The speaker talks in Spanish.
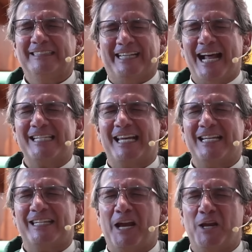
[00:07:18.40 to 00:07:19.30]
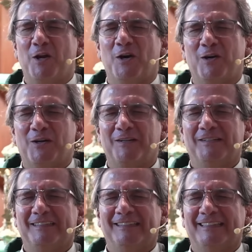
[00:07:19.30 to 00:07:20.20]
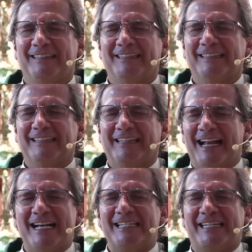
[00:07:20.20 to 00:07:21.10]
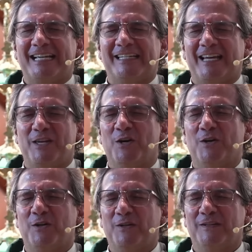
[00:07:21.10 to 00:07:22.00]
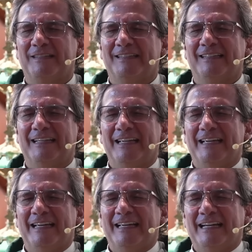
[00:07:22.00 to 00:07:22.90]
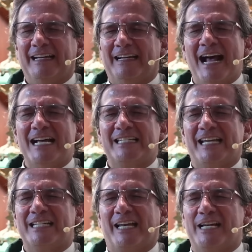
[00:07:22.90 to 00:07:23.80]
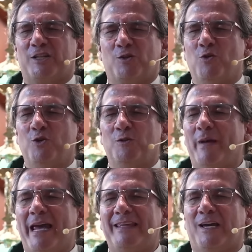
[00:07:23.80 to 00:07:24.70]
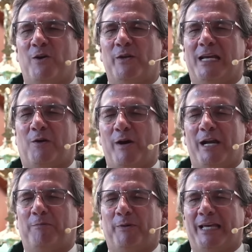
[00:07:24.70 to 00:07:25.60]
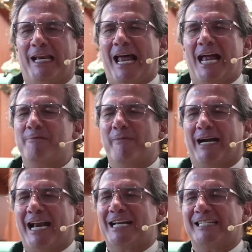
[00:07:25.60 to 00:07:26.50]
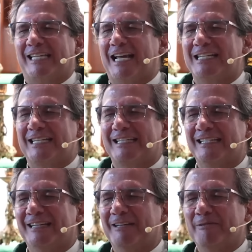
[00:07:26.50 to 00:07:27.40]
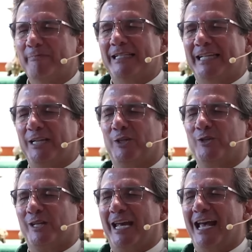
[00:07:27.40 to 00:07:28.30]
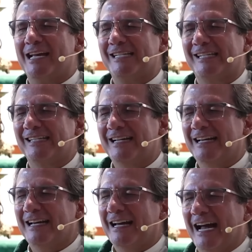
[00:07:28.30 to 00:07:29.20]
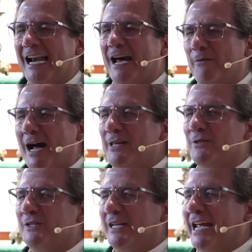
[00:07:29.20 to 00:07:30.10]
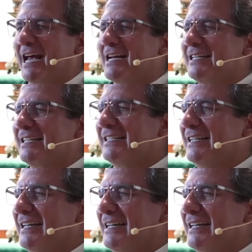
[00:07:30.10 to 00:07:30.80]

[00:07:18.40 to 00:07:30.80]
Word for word: Gracias Señor, gracias Señor. Gracias Jesús, médico del cuerpo y del alma, gracias. Bendito seas, alabado seas